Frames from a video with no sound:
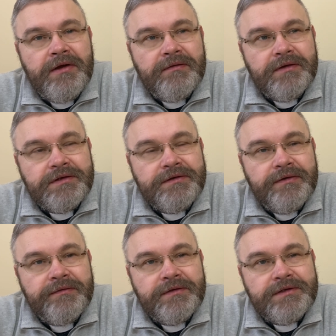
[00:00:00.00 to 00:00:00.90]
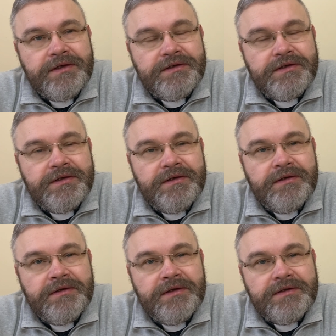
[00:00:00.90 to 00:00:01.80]
właściwie w wioseczce
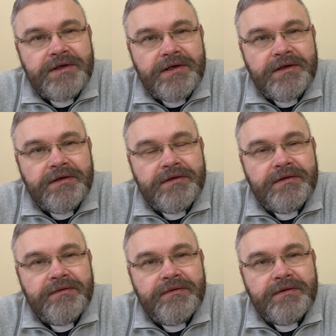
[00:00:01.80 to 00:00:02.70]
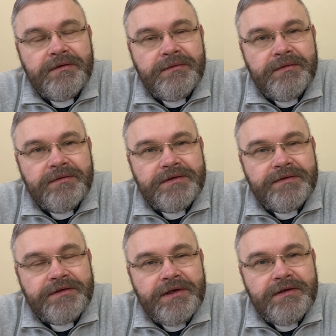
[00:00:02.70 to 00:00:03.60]
Nazaret, wykonują
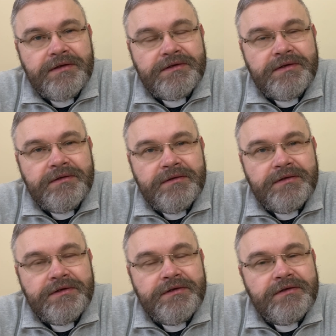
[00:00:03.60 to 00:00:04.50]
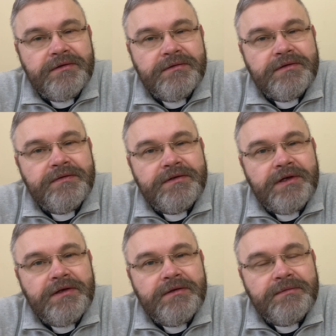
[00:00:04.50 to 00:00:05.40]
zwyczajne czynności, żyją
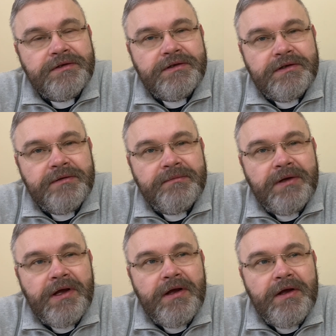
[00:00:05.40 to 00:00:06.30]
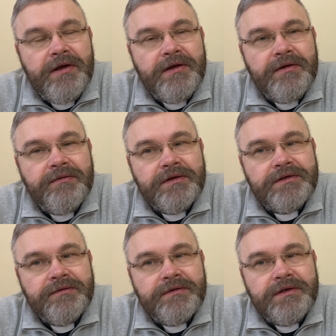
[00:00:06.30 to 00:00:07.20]
zwyczajnym życiem i
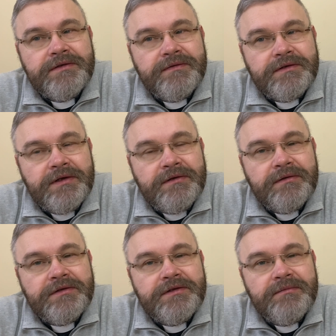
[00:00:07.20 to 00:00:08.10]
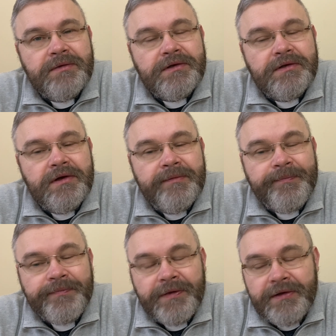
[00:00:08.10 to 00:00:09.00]
właśnie w tej zwyczajności Maryja
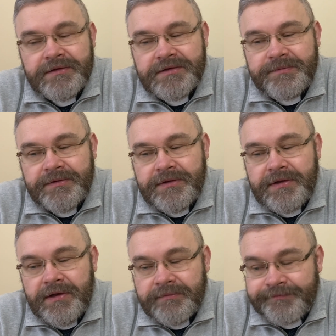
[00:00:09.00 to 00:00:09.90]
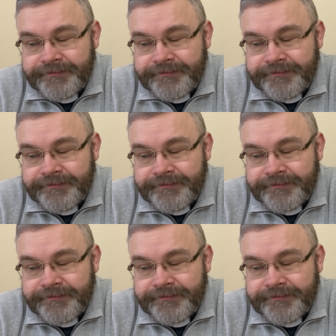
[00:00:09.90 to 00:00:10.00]
e, spotyka